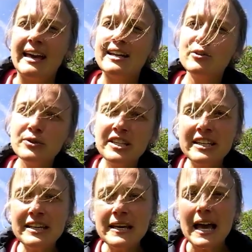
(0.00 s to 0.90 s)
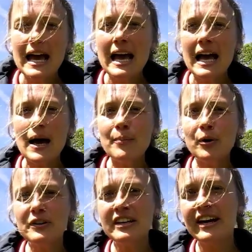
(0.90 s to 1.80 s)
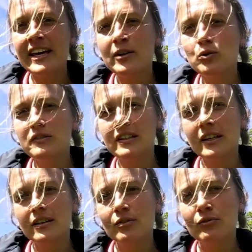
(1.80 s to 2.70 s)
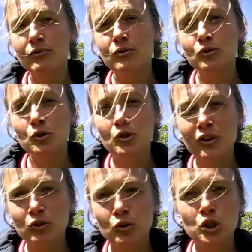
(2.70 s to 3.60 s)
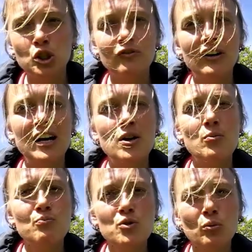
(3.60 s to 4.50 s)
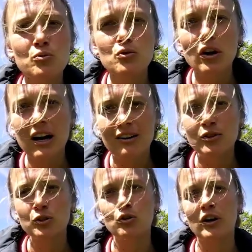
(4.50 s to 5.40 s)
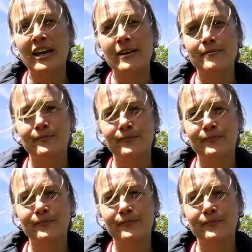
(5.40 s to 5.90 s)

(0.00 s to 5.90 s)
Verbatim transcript: Elle nous dit apprenez à écouter ce que votre cheval murmure à votre oreille.